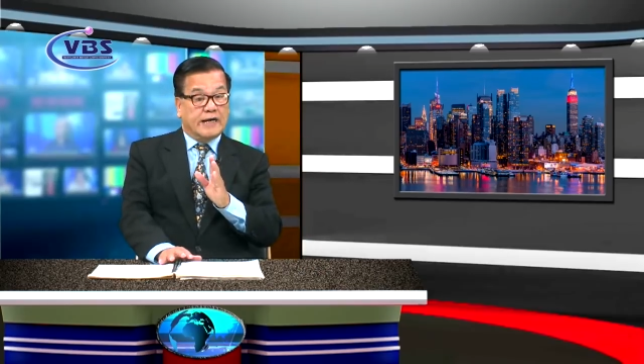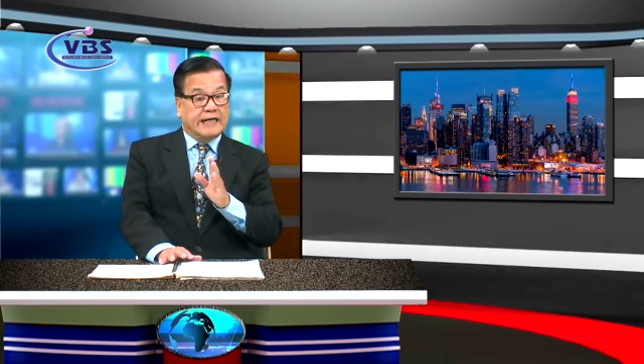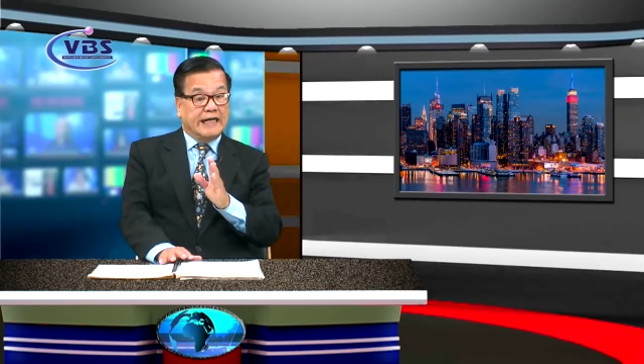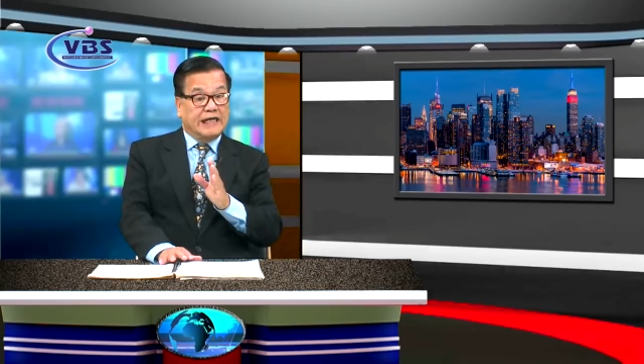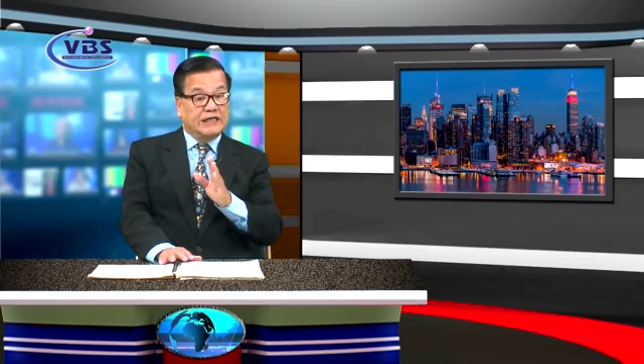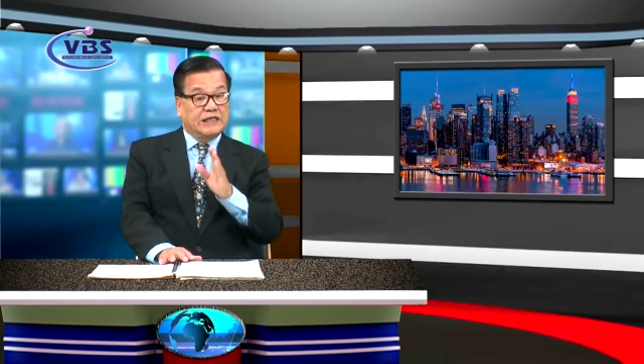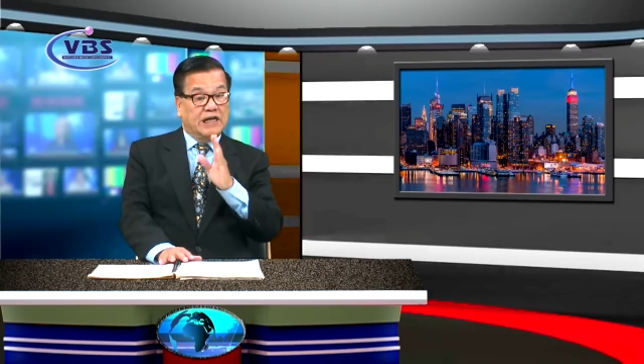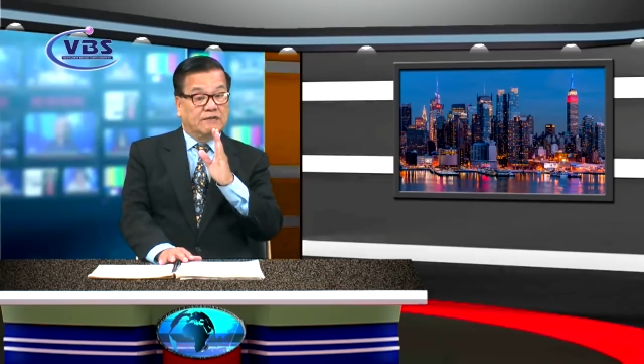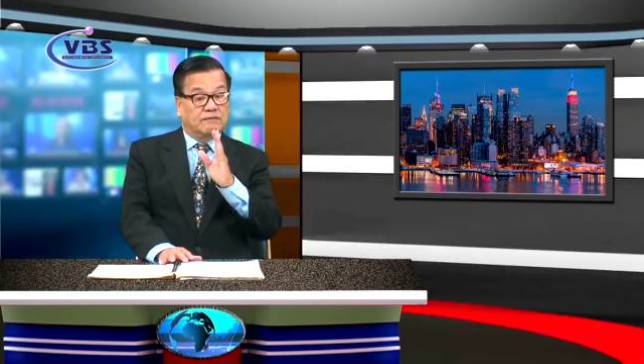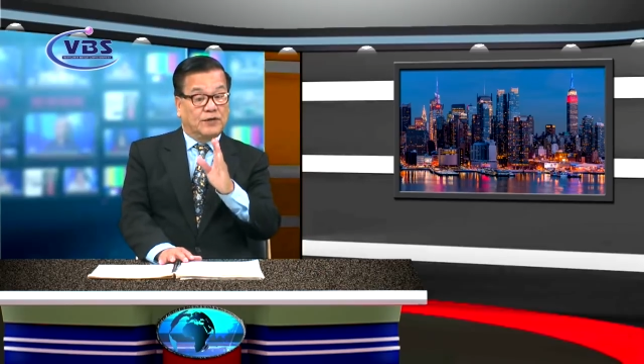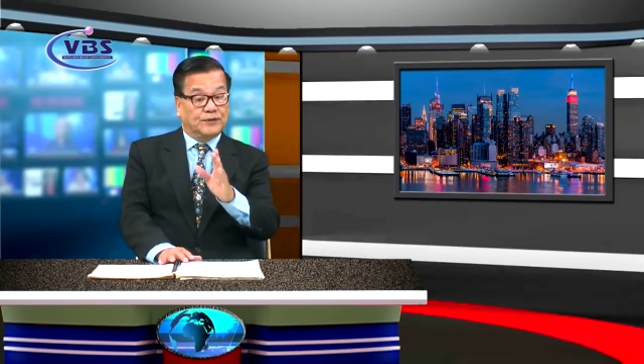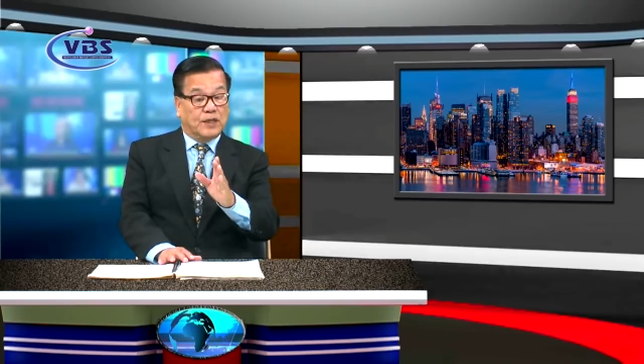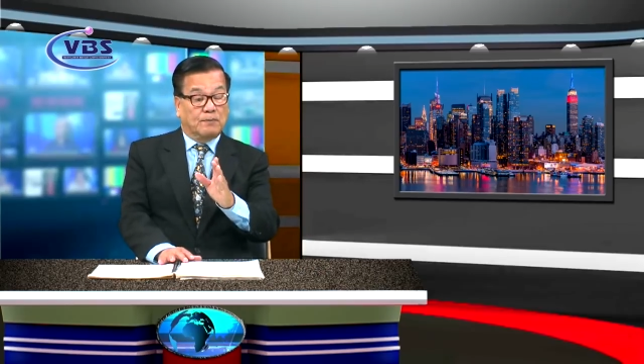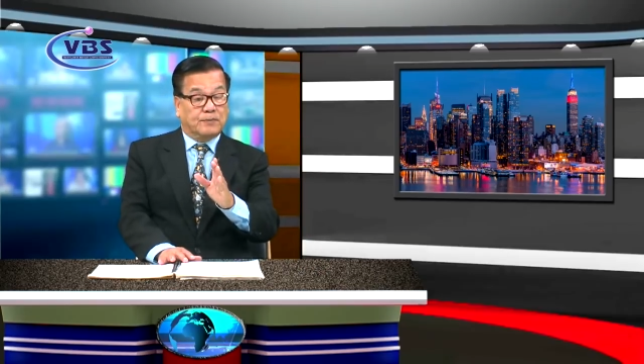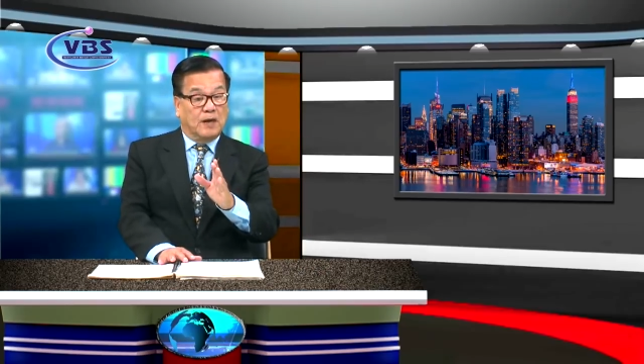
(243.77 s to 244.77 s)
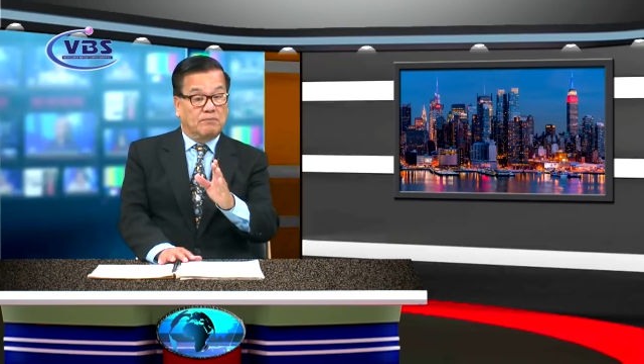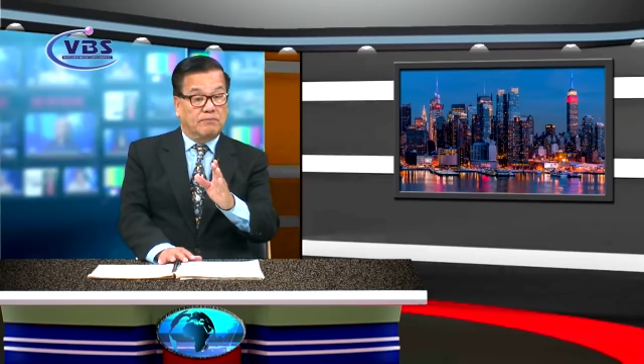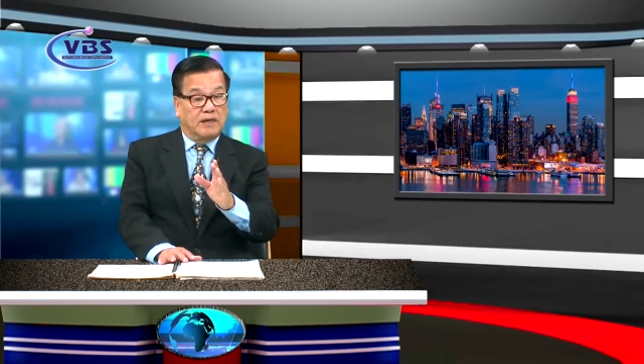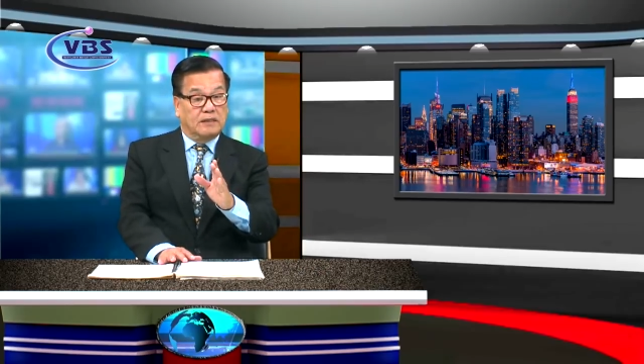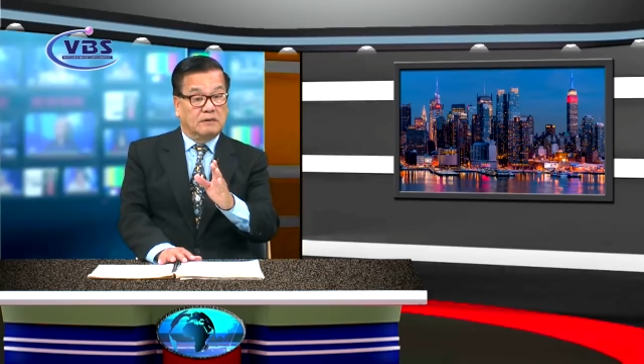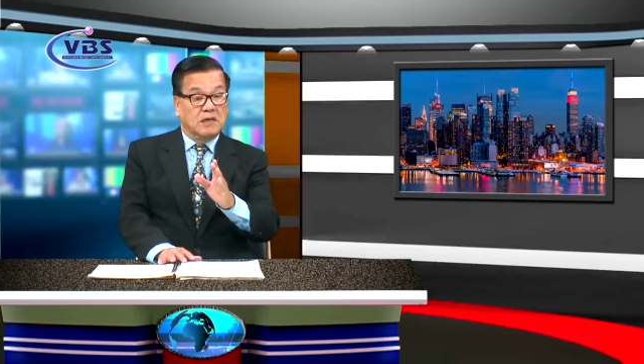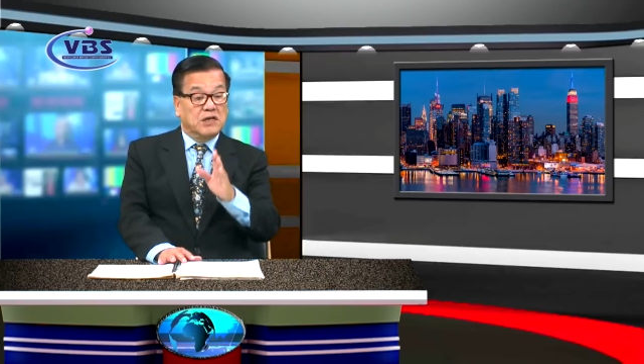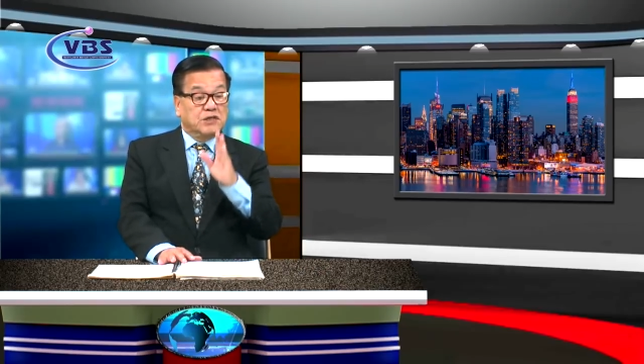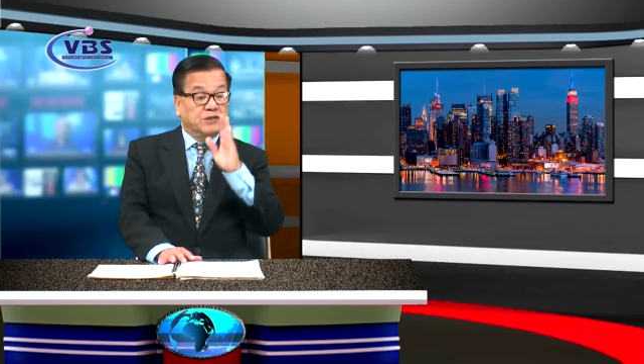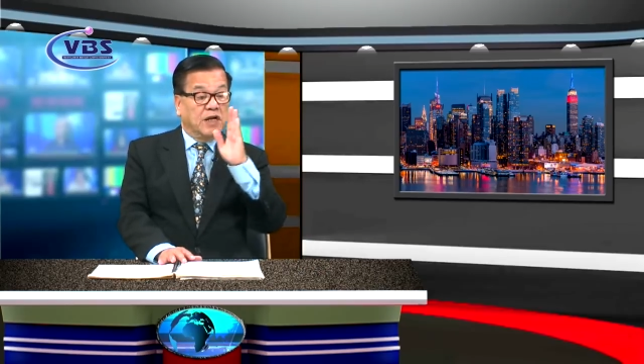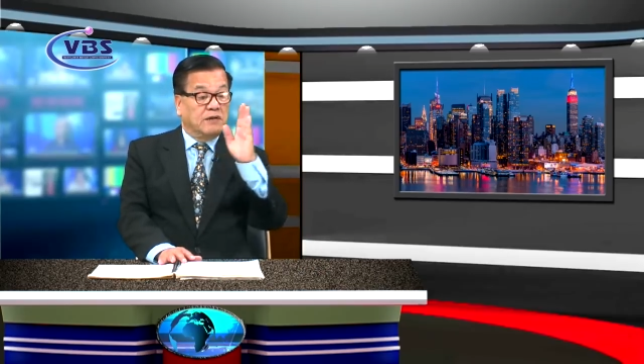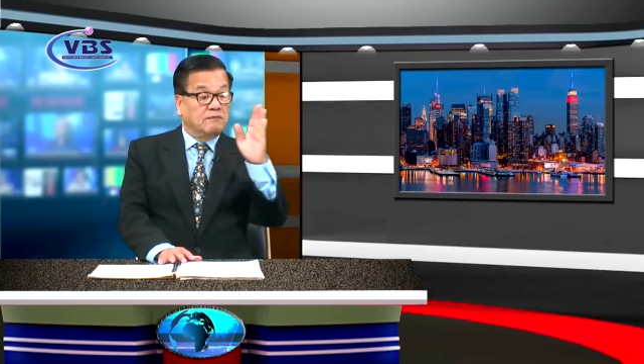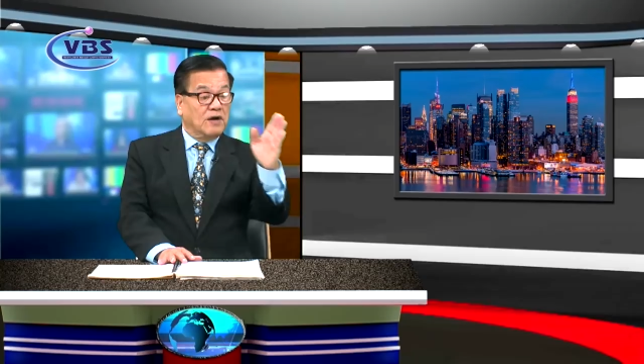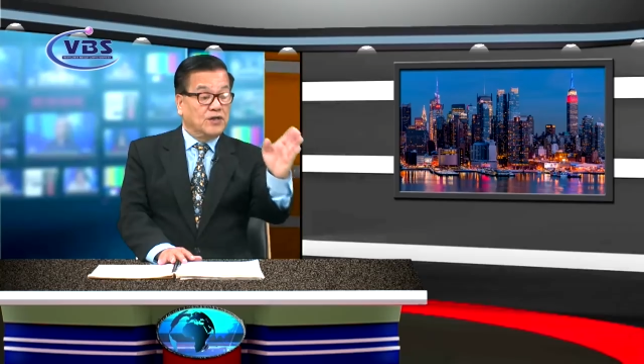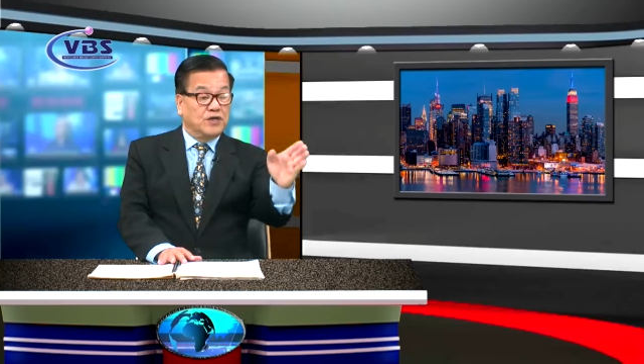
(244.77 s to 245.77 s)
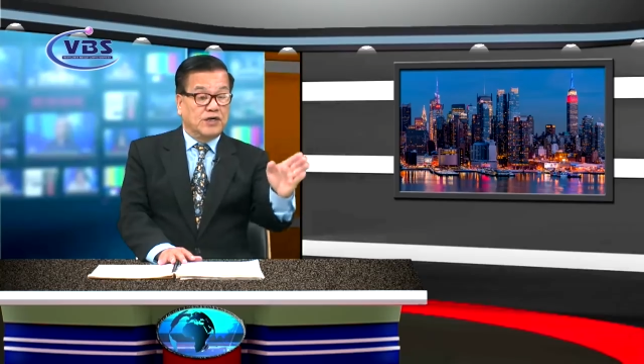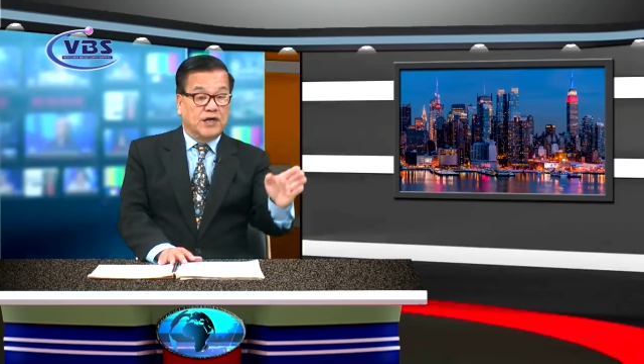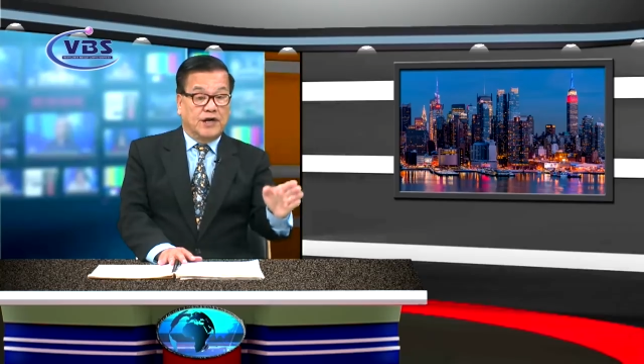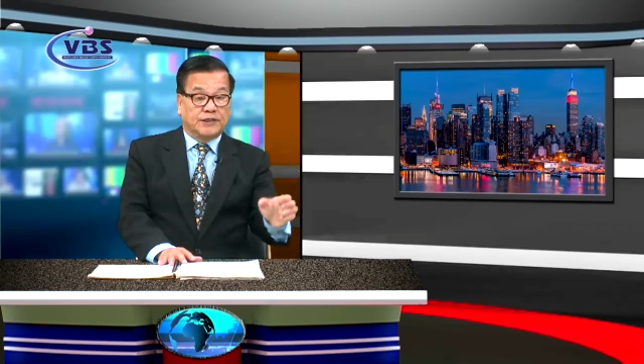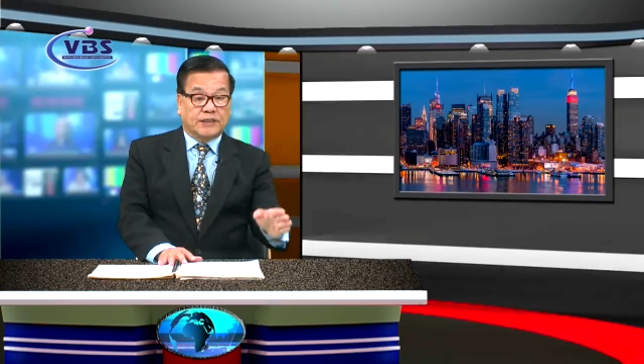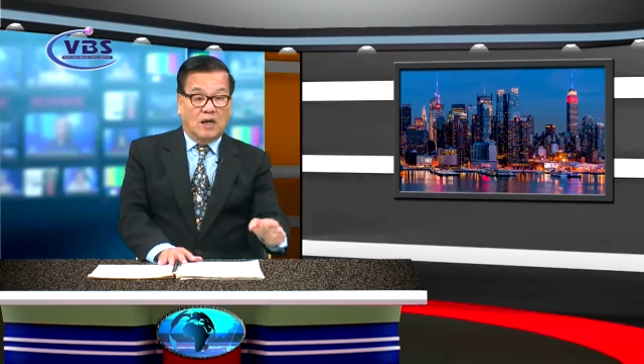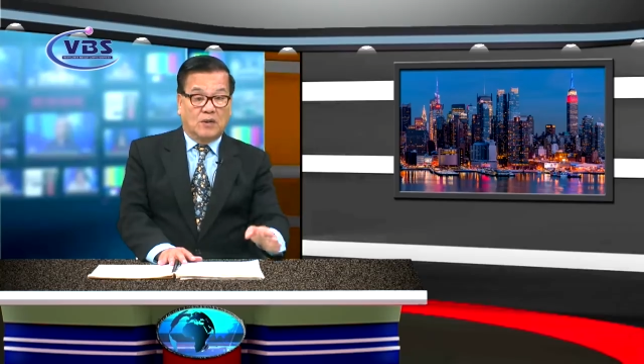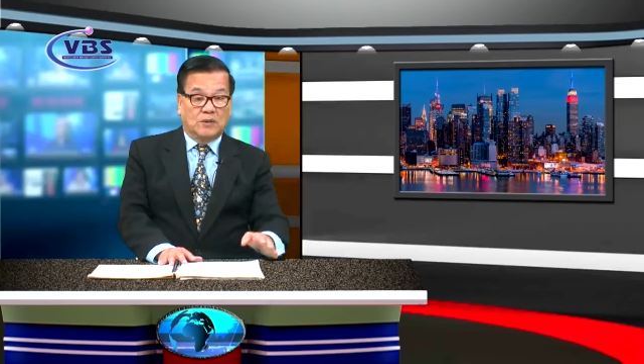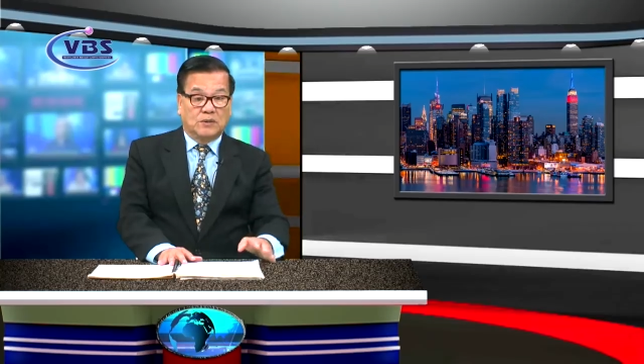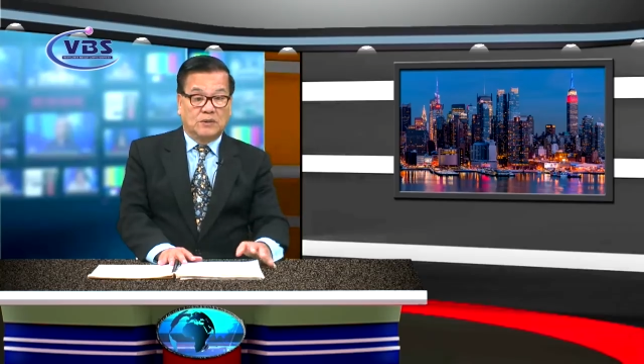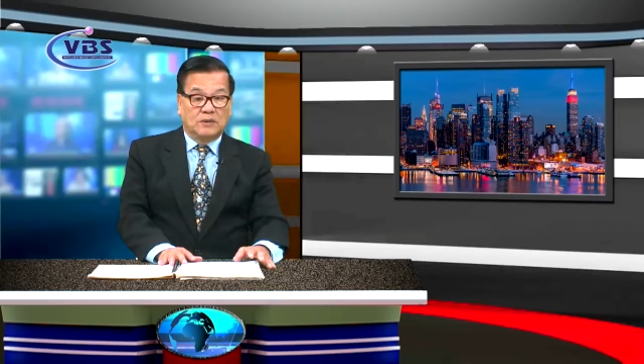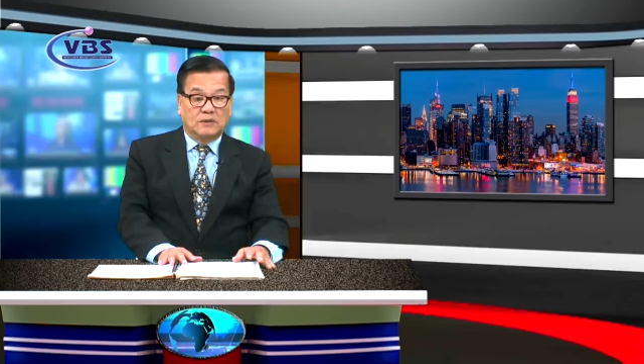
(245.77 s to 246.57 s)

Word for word: Kỳ nhìn vào Tập Cận Bình, nhìn vào những người tàu,